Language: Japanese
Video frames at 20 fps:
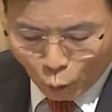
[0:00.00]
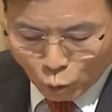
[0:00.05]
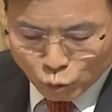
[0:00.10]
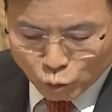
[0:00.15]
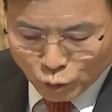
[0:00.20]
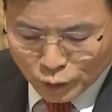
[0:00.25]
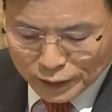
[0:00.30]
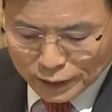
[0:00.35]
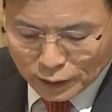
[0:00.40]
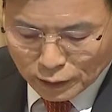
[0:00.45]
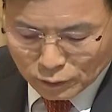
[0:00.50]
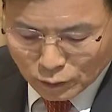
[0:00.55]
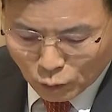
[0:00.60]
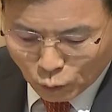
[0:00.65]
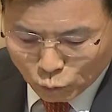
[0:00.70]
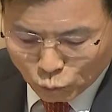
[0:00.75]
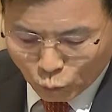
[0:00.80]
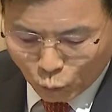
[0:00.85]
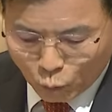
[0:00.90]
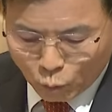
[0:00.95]
話せ
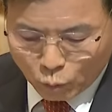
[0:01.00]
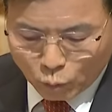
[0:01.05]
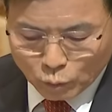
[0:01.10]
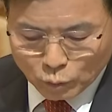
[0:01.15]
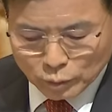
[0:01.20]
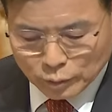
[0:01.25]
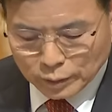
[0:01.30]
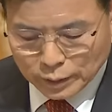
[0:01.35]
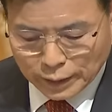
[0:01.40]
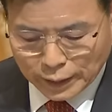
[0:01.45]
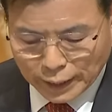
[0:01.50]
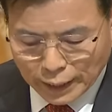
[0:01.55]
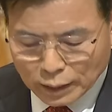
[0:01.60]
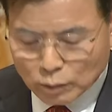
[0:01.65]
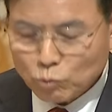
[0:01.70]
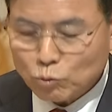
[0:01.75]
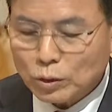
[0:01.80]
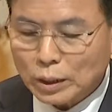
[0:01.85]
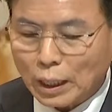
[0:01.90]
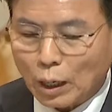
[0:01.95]
ること
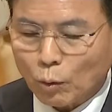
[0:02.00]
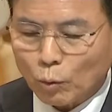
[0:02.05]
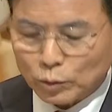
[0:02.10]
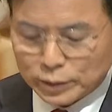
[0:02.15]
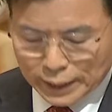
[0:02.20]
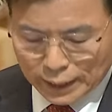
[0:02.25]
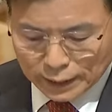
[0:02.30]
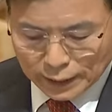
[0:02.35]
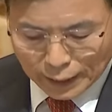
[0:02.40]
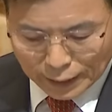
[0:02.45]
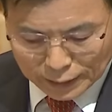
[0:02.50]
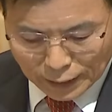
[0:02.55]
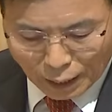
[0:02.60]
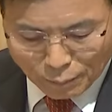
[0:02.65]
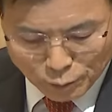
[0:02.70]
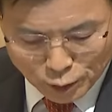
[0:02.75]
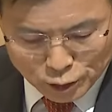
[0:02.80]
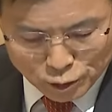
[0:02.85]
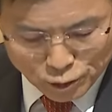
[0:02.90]
口を使って、